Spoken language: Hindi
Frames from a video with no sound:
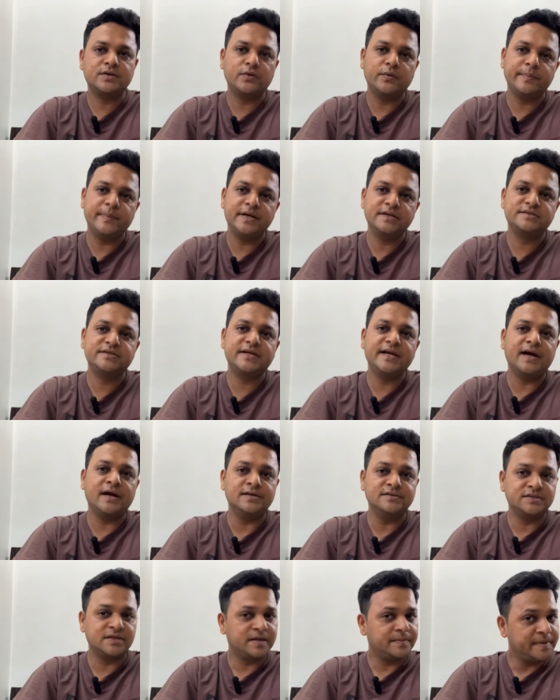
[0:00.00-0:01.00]
कमेंट्स की
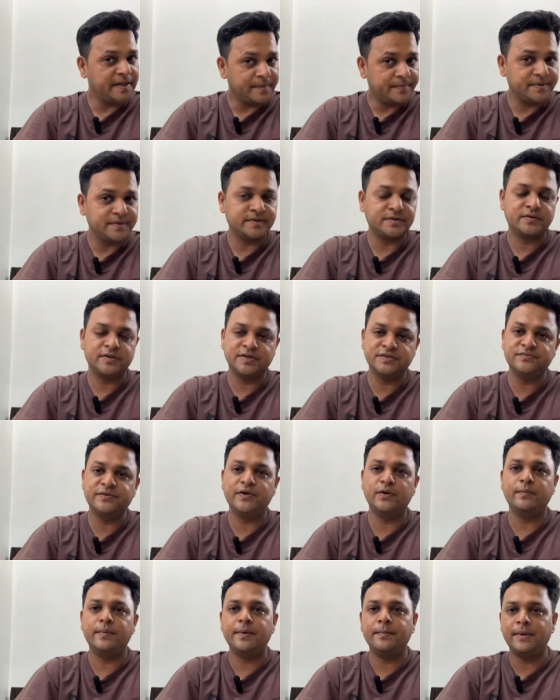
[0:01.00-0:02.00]
आंसर अभी आप इस
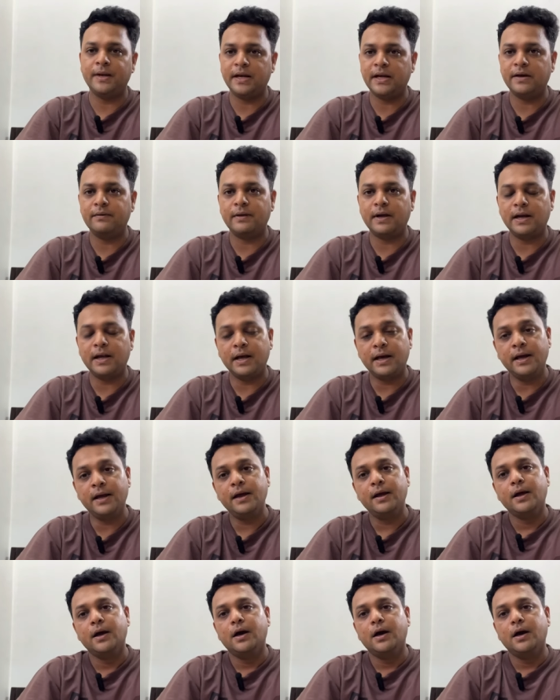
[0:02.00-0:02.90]
वीडियो में मिलने वाले हैं